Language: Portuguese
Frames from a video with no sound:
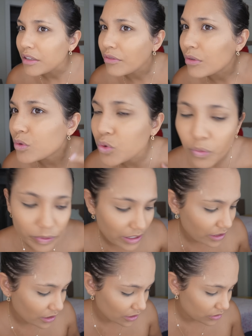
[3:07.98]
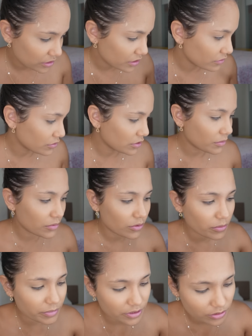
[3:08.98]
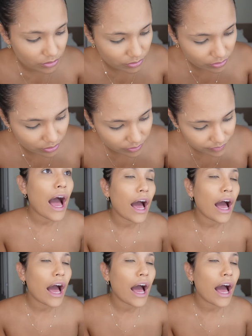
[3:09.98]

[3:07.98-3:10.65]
Ainda ficou super claro aqui, vou jogar uma cor mais escura.